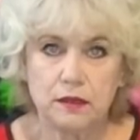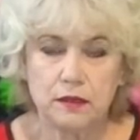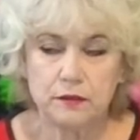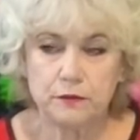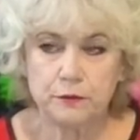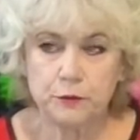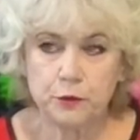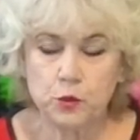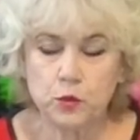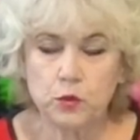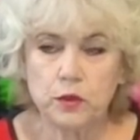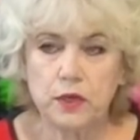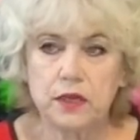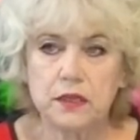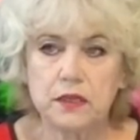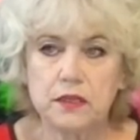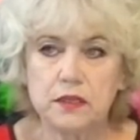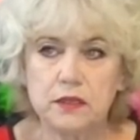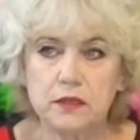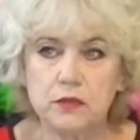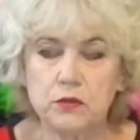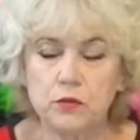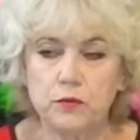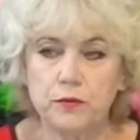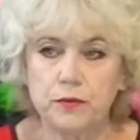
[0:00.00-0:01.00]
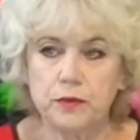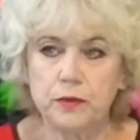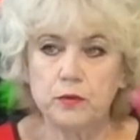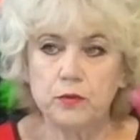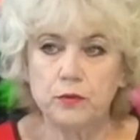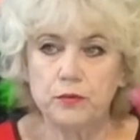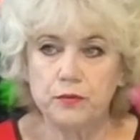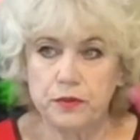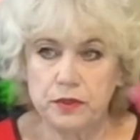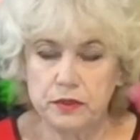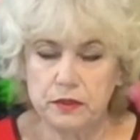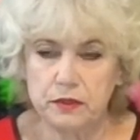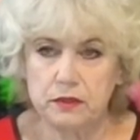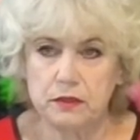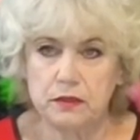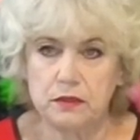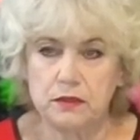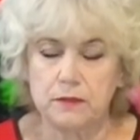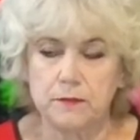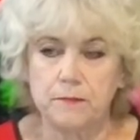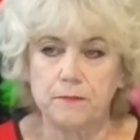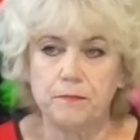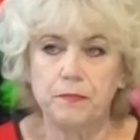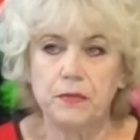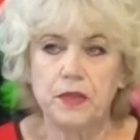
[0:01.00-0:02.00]
всю картину вы
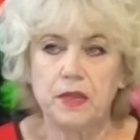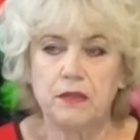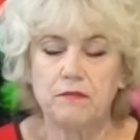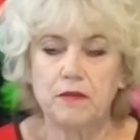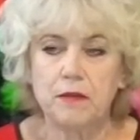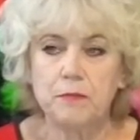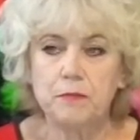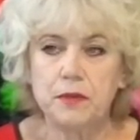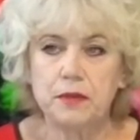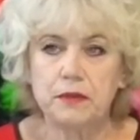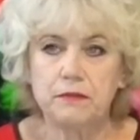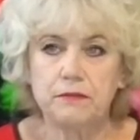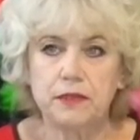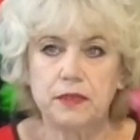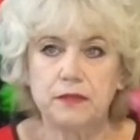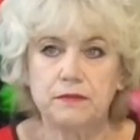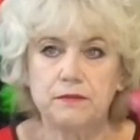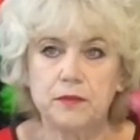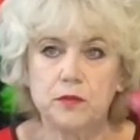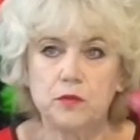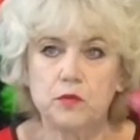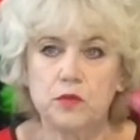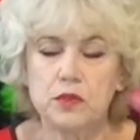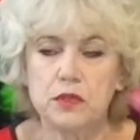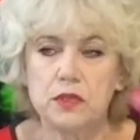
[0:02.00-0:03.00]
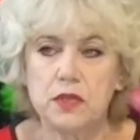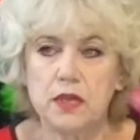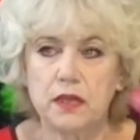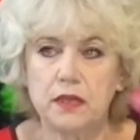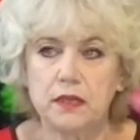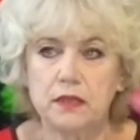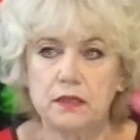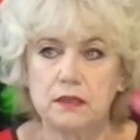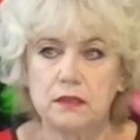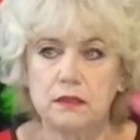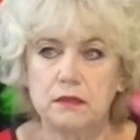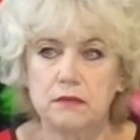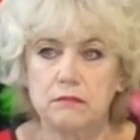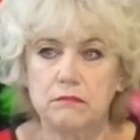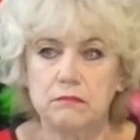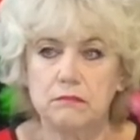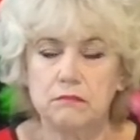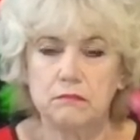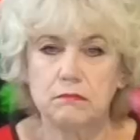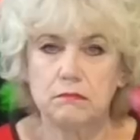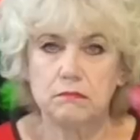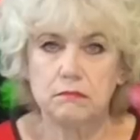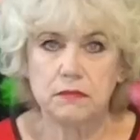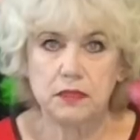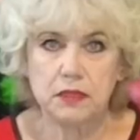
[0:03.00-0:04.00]
увидите. Во-первых, вы узнаете,
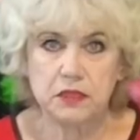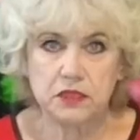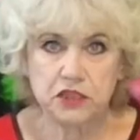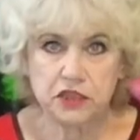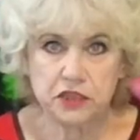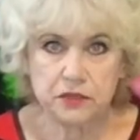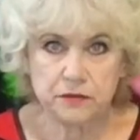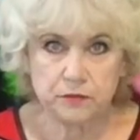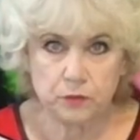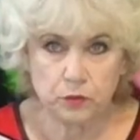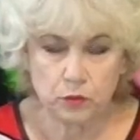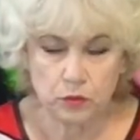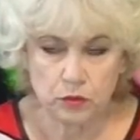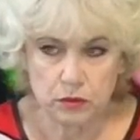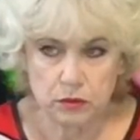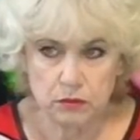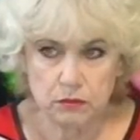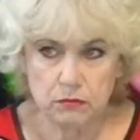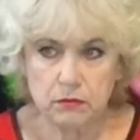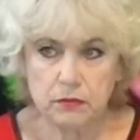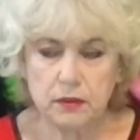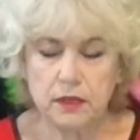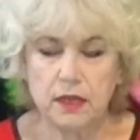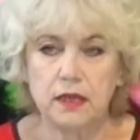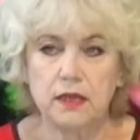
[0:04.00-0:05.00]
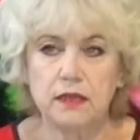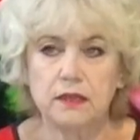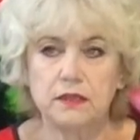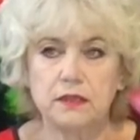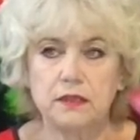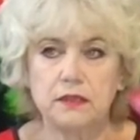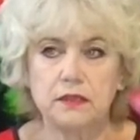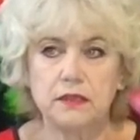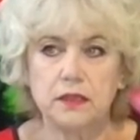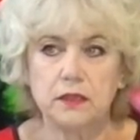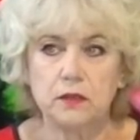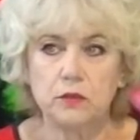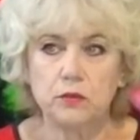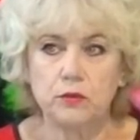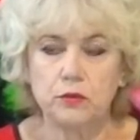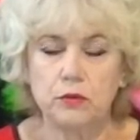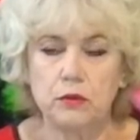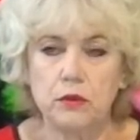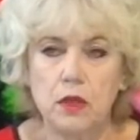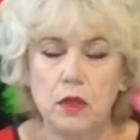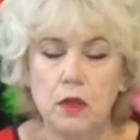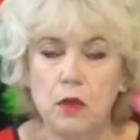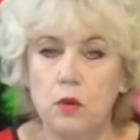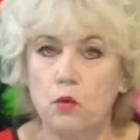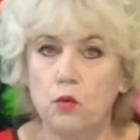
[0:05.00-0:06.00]
для чего я это делаю.
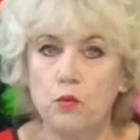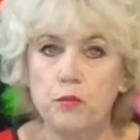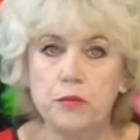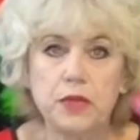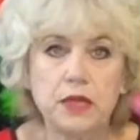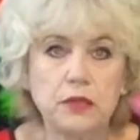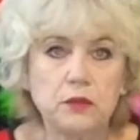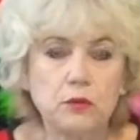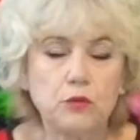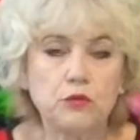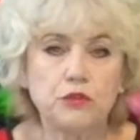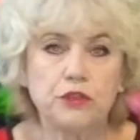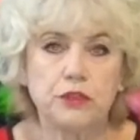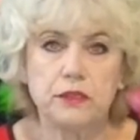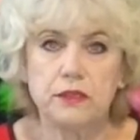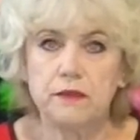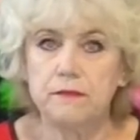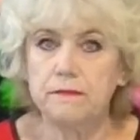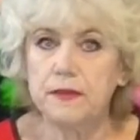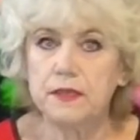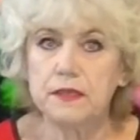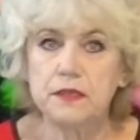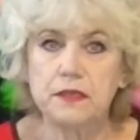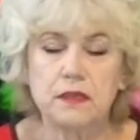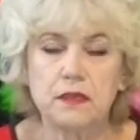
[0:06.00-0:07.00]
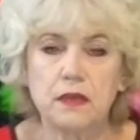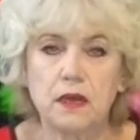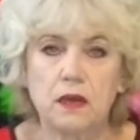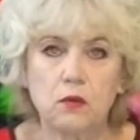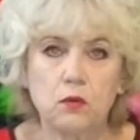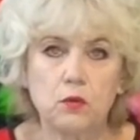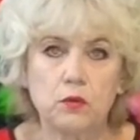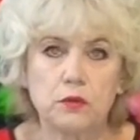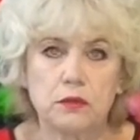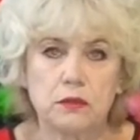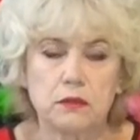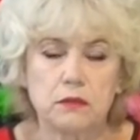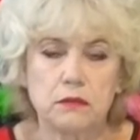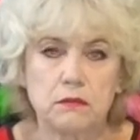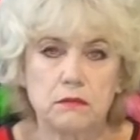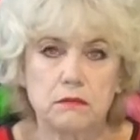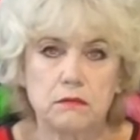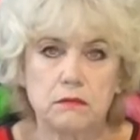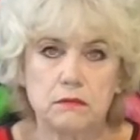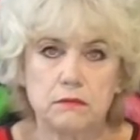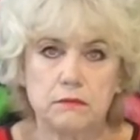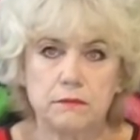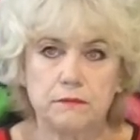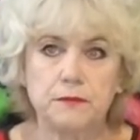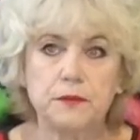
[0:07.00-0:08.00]
У меня тоже не весь огород
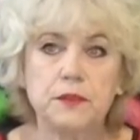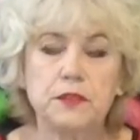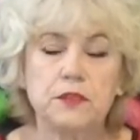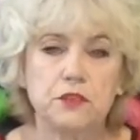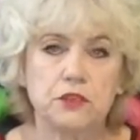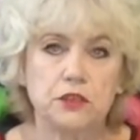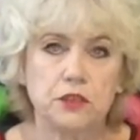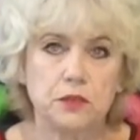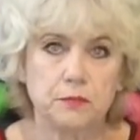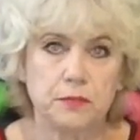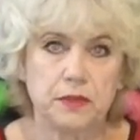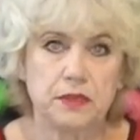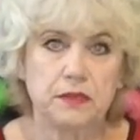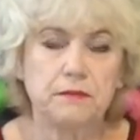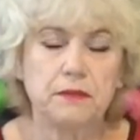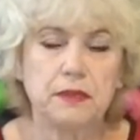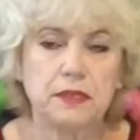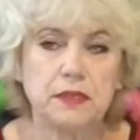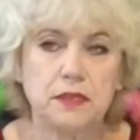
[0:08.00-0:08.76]
высажен по два